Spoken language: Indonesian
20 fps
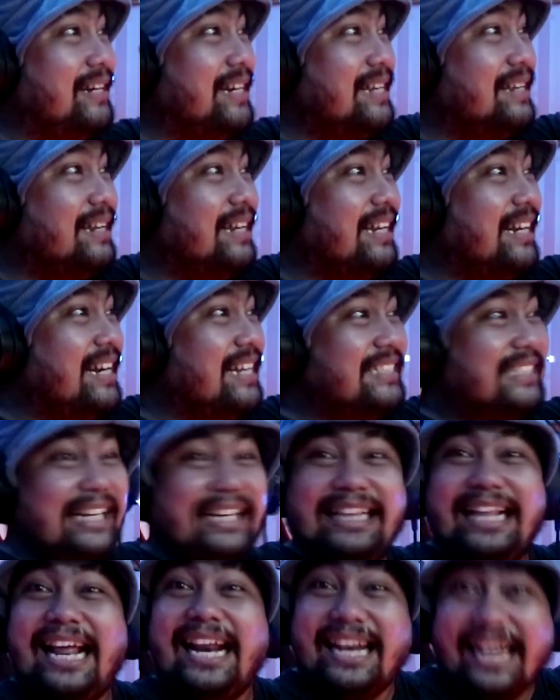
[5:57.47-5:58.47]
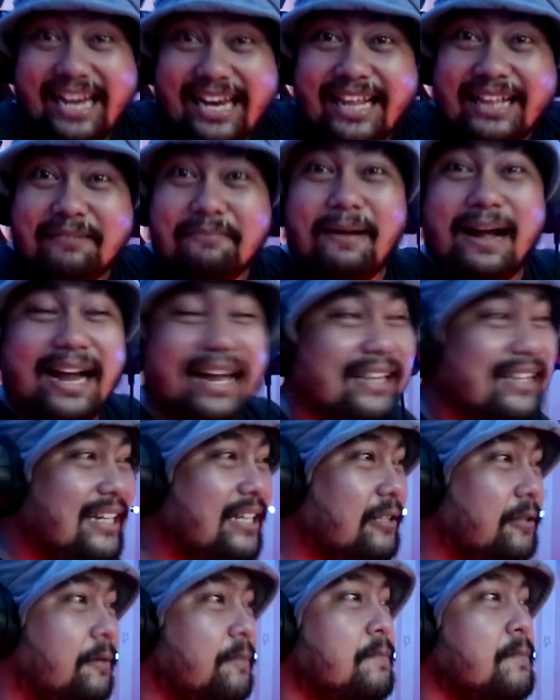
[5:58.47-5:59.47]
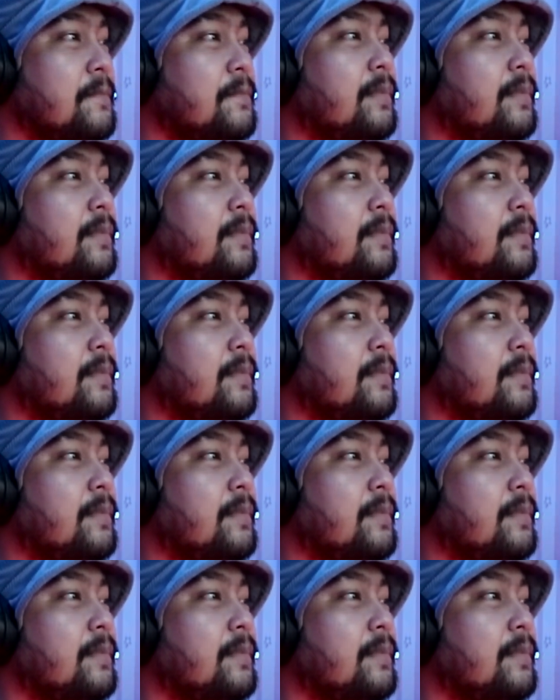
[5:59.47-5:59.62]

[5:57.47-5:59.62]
Ini ini ceritanya relate banget gitu.